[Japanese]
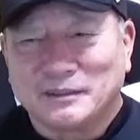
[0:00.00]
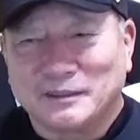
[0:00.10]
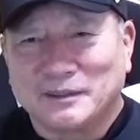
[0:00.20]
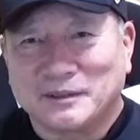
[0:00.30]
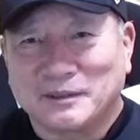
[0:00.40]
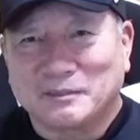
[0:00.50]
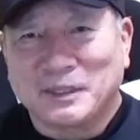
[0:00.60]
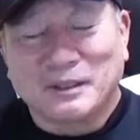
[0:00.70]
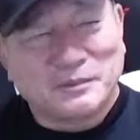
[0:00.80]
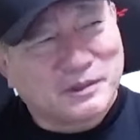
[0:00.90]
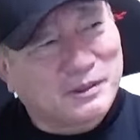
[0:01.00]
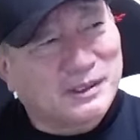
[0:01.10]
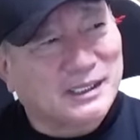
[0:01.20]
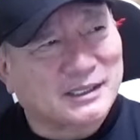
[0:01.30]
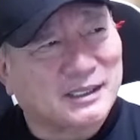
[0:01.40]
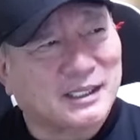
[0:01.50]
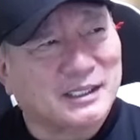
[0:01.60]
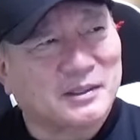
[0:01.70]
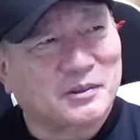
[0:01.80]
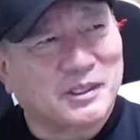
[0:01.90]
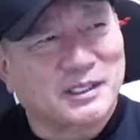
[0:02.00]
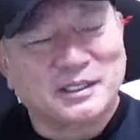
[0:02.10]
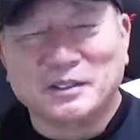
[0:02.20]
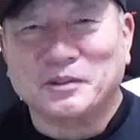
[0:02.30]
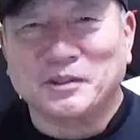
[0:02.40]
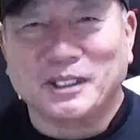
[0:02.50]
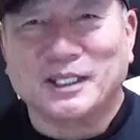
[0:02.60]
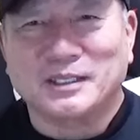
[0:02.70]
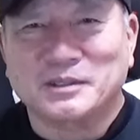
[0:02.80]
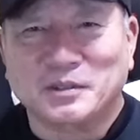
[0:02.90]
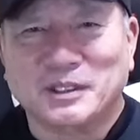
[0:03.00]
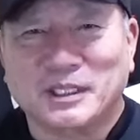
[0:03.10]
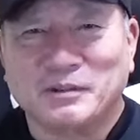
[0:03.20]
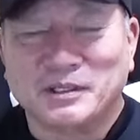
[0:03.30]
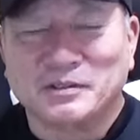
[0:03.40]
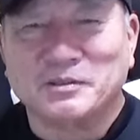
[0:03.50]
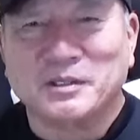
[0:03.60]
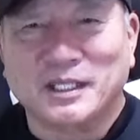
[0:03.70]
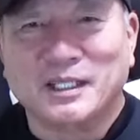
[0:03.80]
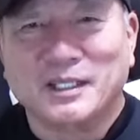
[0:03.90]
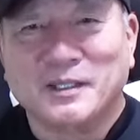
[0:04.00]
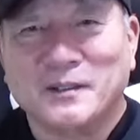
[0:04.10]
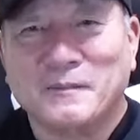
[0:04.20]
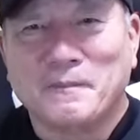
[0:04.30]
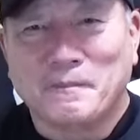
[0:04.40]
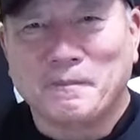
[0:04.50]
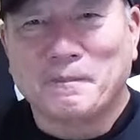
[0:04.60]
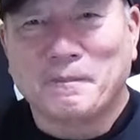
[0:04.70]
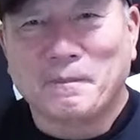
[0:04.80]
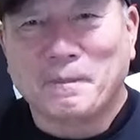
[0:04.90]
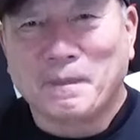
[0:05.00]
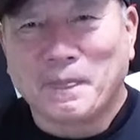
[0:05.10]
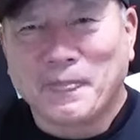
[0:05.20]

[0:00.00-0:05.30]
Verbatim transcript: ん、うん、まあ無理はさせないだろうなっていうようなそんな気はするね。うん、